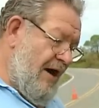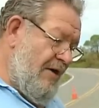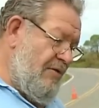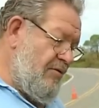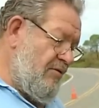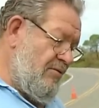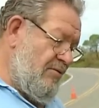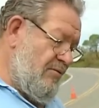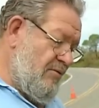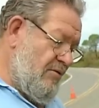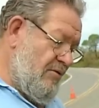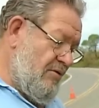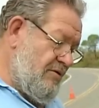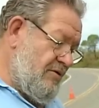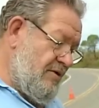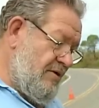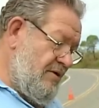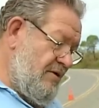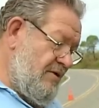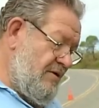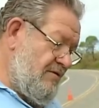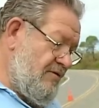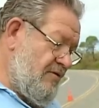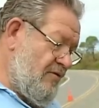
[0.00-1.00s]
caiu no
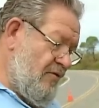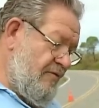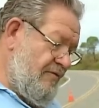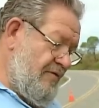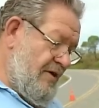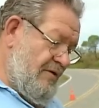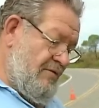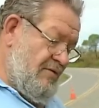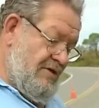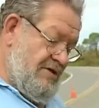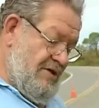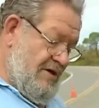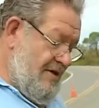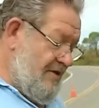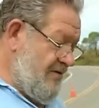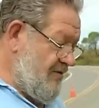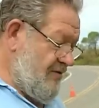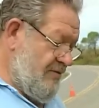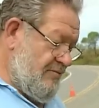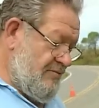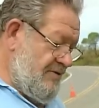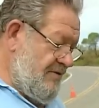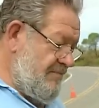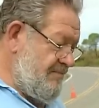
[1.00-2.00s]
outro e desgovernou a
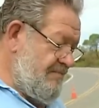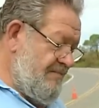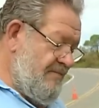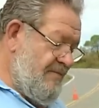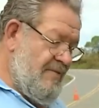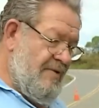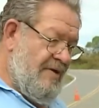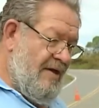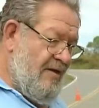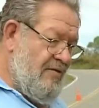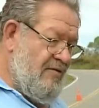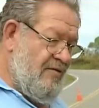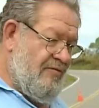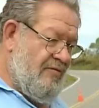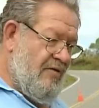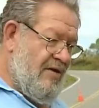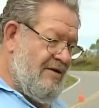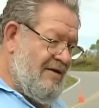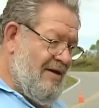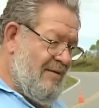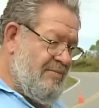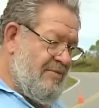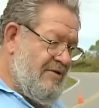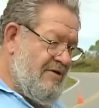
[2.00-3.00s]
direção e saiu
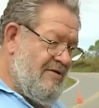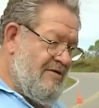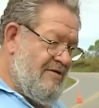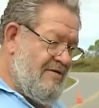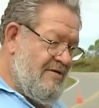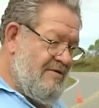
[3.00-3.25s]
fora da pista.